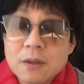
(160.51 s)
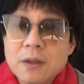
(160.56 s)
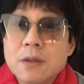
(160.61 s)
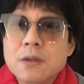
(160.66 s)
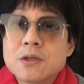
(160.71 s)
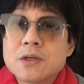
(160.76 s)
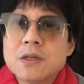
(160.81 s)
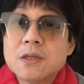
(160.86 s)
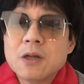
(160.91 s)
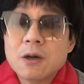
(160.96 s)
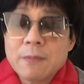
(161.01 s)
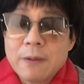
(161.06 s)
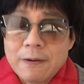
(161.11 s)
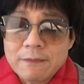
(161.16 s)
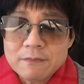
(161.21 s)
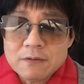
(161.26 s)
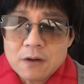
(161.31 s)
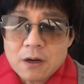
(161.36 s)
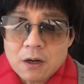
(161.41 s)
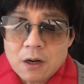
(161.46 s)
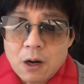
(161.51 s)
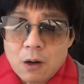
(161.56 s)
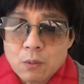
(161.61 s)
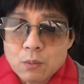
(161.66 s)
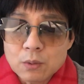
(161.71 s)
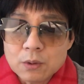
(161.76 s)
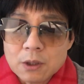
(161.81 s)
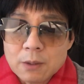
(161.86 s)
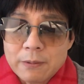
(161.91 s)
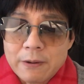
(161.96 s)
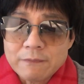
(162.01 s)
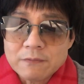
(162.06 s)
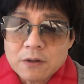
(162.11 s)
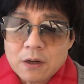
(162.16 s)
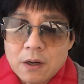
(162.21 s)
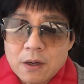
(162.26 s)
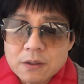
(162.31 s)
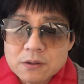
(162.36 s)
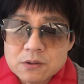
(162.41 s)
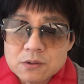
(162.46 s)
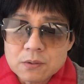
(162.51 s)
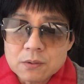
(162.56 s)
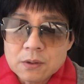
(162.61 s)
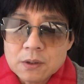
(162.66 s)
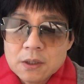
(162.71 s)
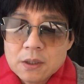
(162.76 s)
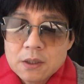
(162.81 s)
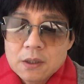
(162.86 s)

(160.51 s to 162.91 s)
能升到百分之二点五到百分之二十九，